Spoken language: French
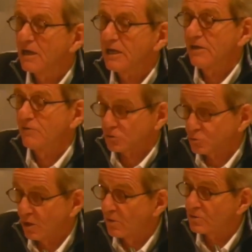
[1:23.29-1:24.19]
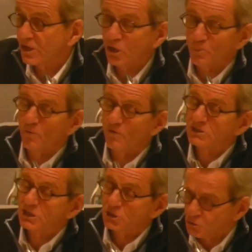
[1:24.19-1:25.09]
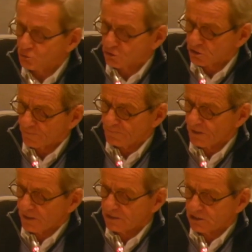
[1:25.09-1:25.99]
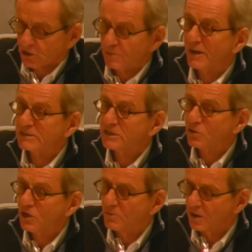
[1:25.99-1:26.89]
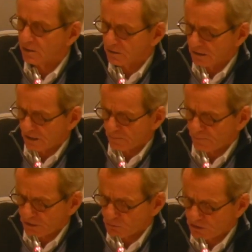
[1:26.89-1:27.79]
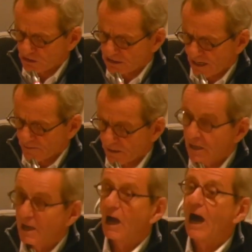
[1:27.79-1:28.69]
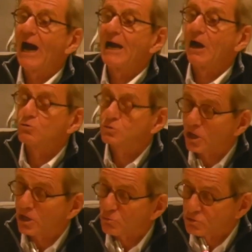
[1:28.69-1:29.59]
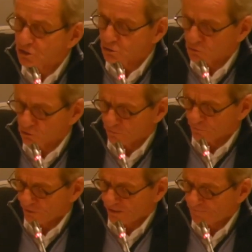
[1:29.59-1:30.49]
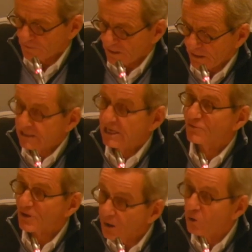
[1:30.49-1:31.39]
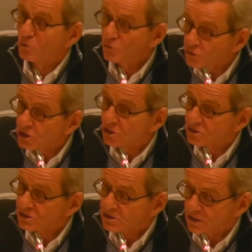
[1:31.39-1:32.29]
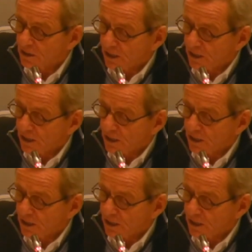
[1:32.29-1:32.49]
et éventuellement d'ailleurs provoque des chutes qui seraient particulièrement préjudiciables à la hauteur où ces chutes se feraient. il y a vraiment urgence